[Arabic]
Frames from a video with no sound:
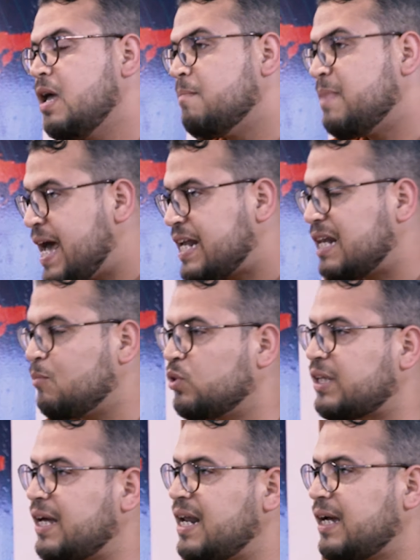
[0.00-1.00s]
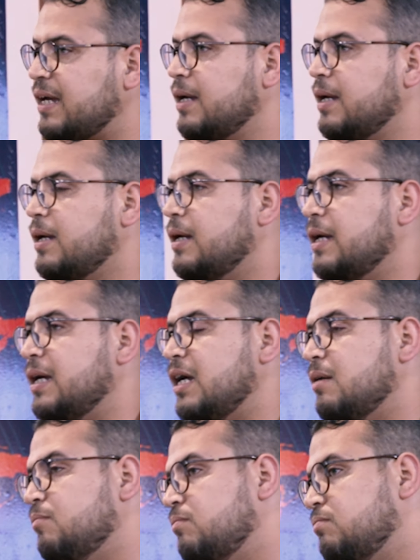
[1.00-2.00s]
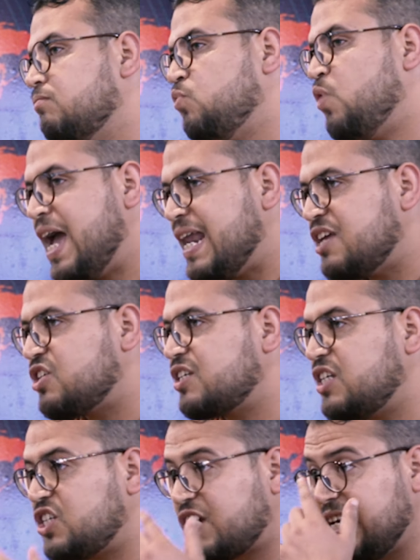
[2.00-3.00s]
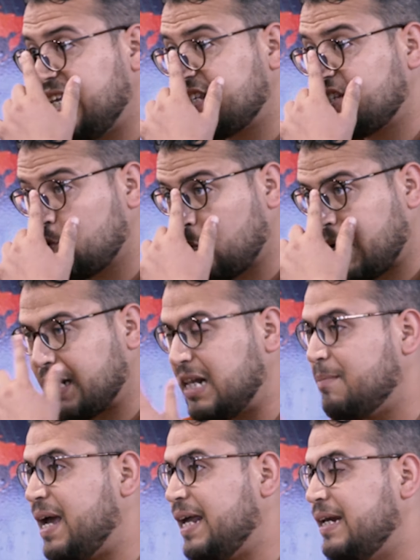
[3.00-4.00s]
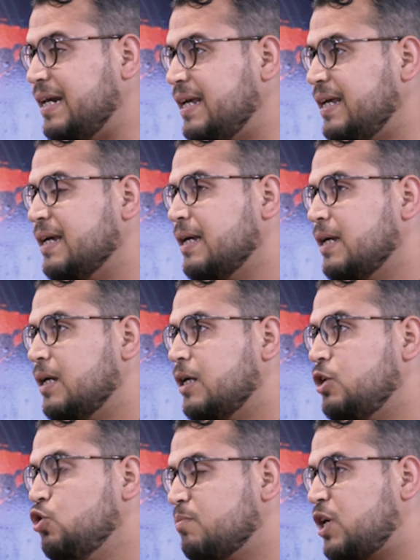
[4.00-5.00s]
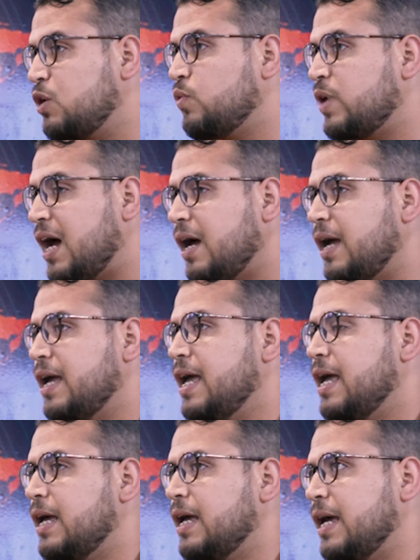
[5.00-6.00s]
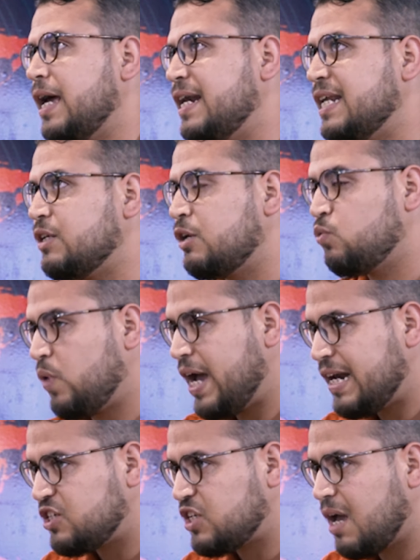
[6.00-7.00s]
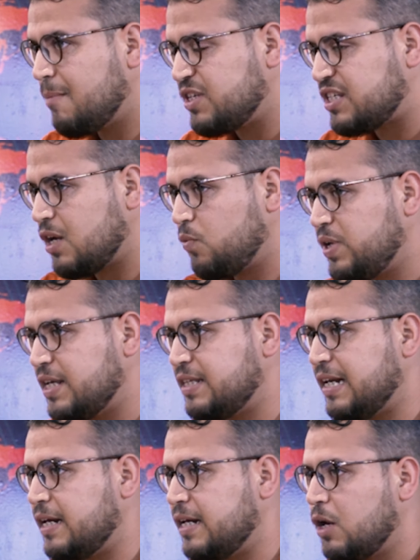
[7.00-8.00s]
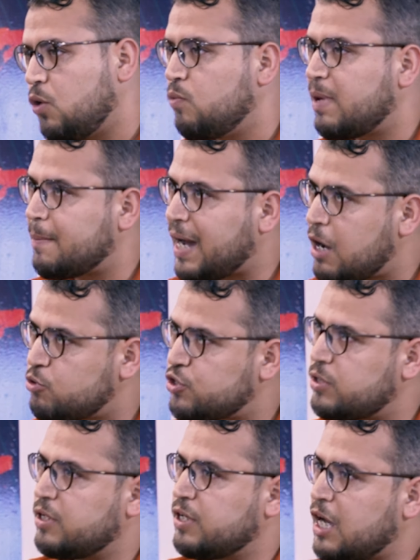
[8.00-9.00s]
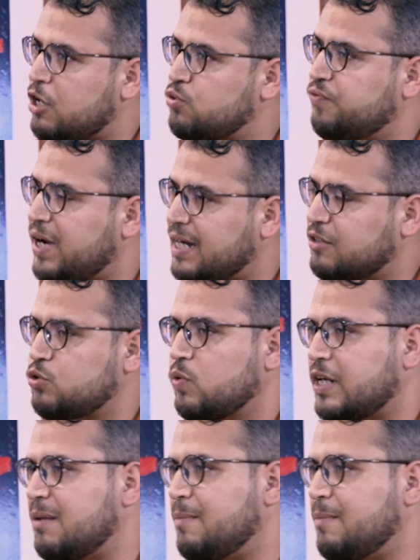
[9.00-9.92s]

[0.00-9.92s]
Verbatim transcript: من هذا المنطلق آه، معالجه اشكاليه التراث المحلي يمكننا آه، ان نعالجها من زاويه ديال انه ما نبقاوش نناقشوا فقط التراث